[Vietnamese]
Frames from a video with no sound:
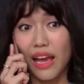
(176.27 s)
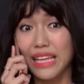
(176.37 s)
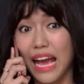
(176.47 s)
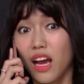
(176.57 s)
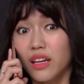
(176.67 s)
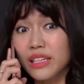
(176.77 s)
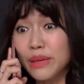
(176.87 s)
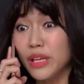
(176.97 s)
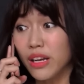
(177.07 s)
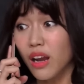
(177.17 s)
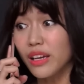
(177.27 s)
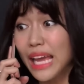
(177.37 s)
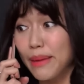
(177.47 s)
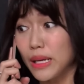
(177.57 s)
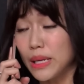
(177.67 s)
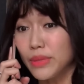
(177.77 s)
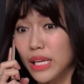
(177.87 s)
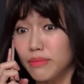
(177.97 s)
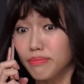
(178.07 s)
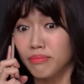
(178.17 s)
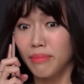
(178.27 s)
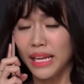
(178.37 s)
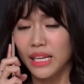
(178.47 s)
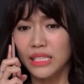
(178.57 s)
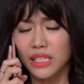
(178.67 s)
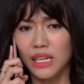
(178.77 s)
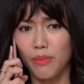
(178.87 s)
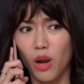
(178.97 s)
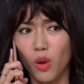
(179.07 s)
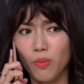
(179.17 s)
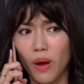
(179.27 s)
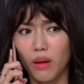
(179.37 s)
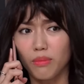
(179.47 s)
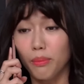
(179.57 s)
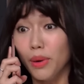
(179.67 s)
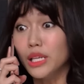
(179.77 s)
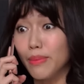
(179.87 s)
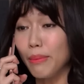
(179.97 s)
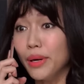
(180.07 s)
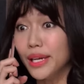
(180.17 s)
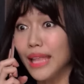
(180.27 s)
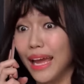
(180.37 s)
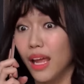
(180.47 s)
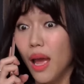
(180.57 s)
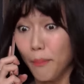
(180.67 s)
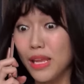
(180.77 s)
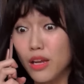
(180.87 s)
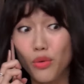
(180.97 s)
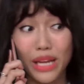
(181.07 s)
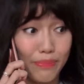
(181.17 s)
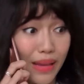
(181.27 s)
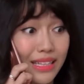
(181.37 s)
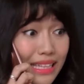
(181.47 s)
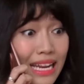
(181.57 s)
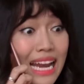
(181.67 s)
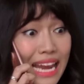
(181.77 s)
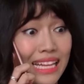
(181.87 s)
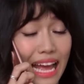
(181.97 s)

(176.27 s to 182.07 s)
dạ kim chi có nói với em là kim chi bay đi singapore lúc ờ, mười giờ mươi á thầy bây giờ còn kịp thầy thầy đi lễ đi